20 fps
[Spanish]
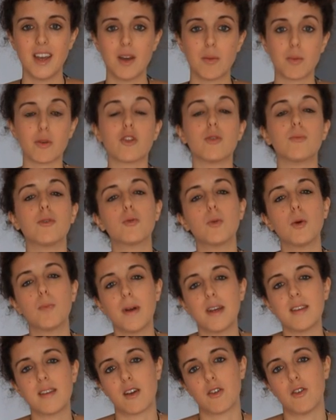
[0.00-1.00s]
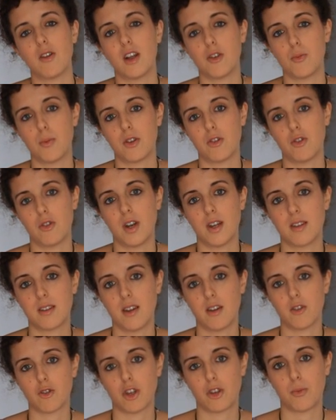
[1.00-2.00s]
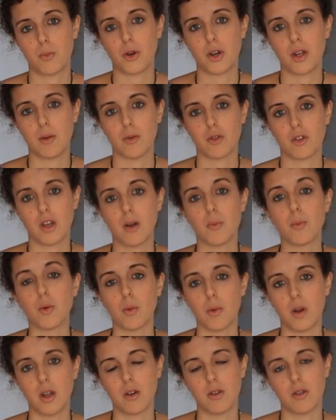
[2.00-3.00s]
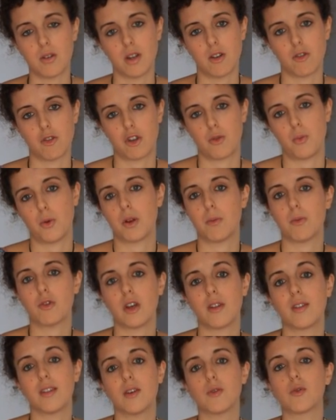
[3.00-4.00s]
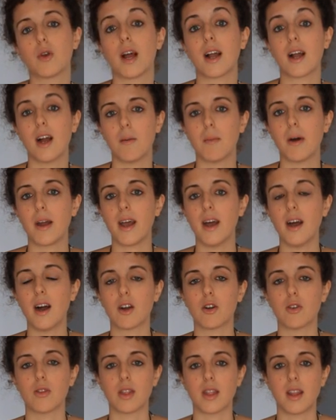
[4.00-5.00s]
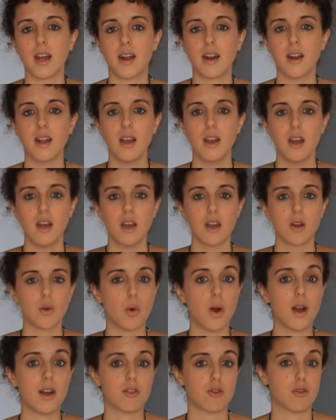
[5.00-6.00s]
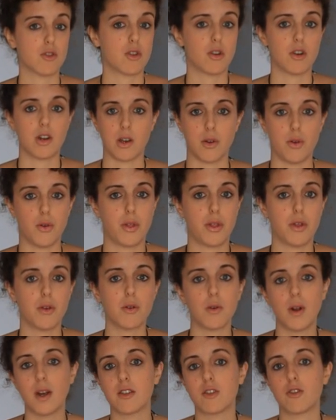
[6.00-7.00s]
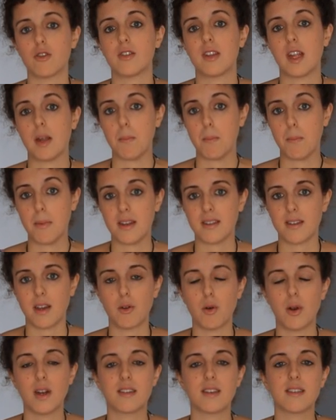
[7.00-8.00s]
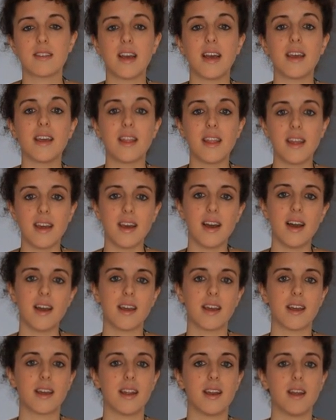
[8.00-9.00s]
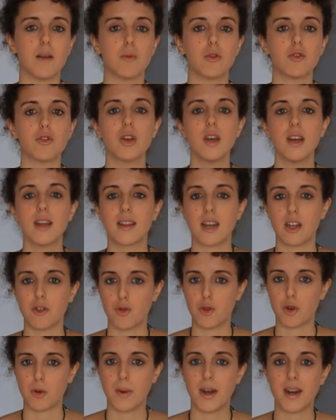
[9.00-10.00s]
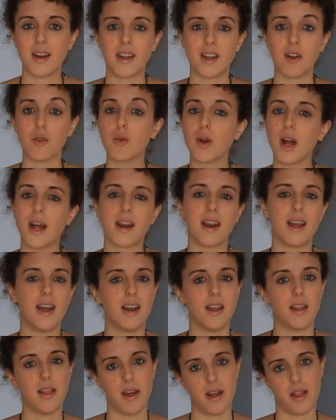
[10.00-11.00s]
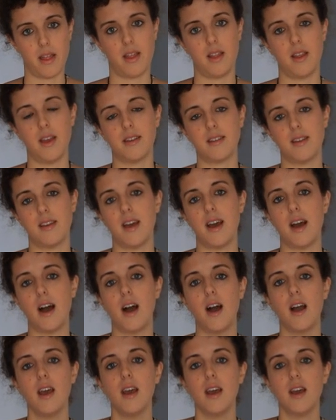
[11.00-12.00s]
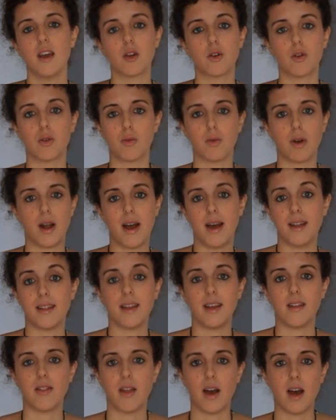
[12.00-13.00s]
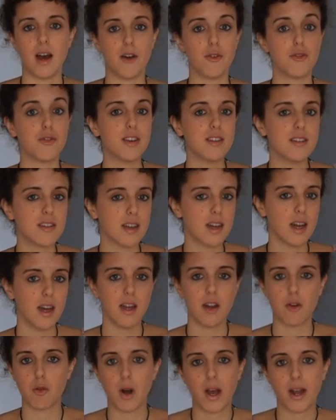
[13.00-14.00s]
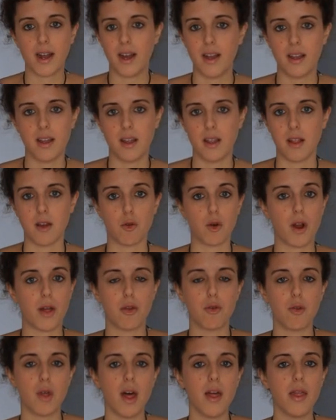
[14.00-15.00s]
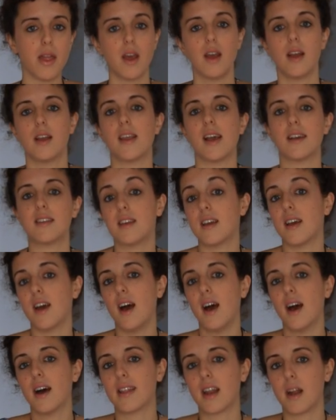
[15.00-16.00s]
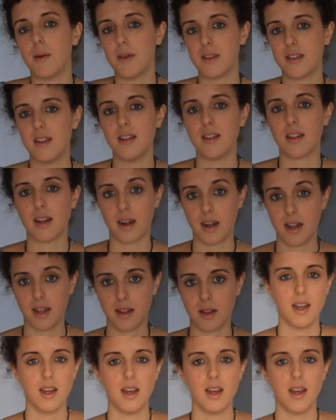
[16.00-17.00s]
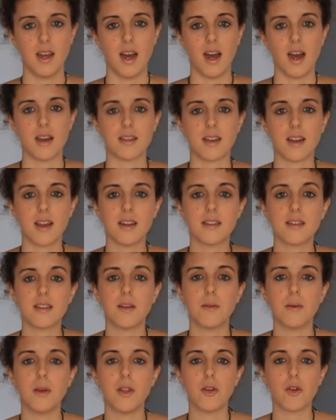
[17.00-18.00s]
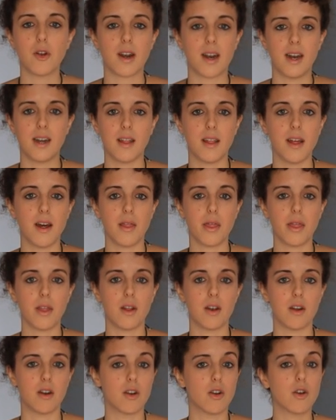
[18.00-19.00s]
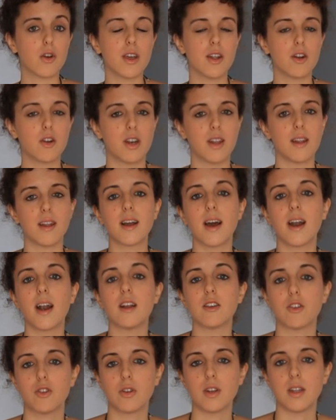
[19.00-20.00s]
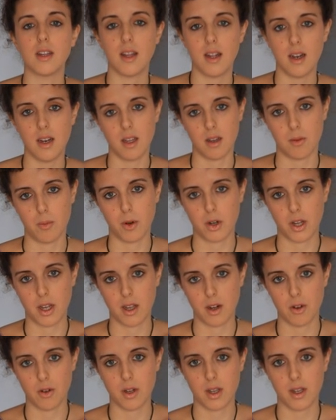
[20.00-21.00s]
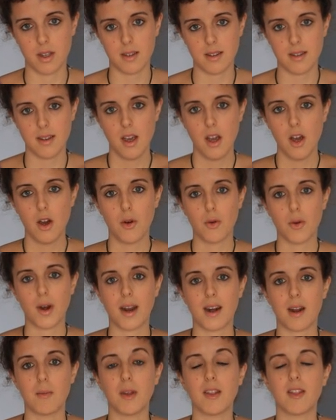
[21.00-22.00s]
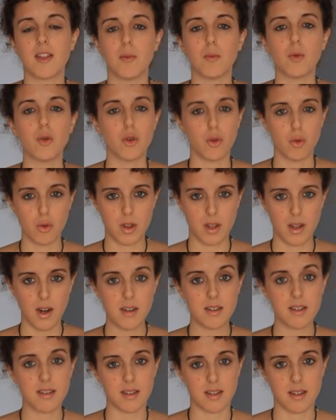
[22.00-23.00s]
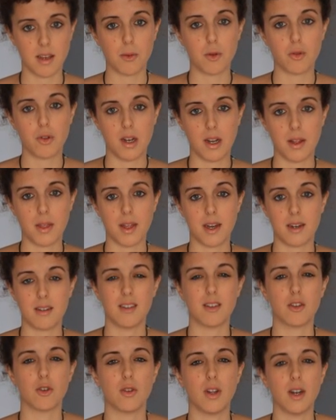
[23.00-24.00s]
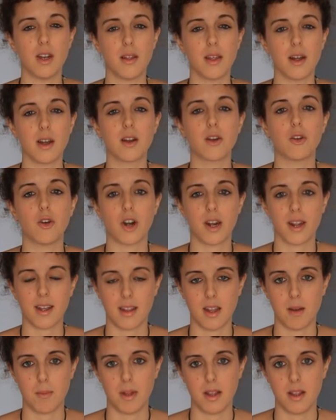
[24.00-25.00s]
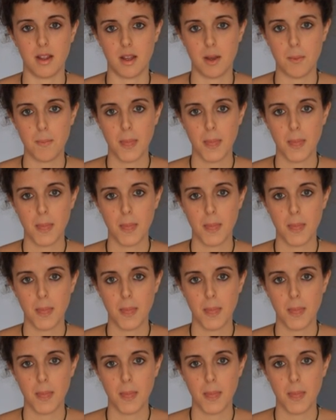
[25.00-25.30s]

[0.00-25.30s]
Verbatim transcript: Pues lo mismo pasa con las personas que nos exponemos al público, que nos exponemos ante una cámara a contar cuál es nuestro negocio, cuál es nuestra empresa, cuál es esa idea que queremos transformar en una realidad, ya sea con una tienda física en una calle de una ciudad, ya sea a través de Internet. Así que en este vídeo en realidad no quiero criticar al storytelling porque creo que es una herramienta muy útil si se sabe utilizar, si se utiliza correctamente.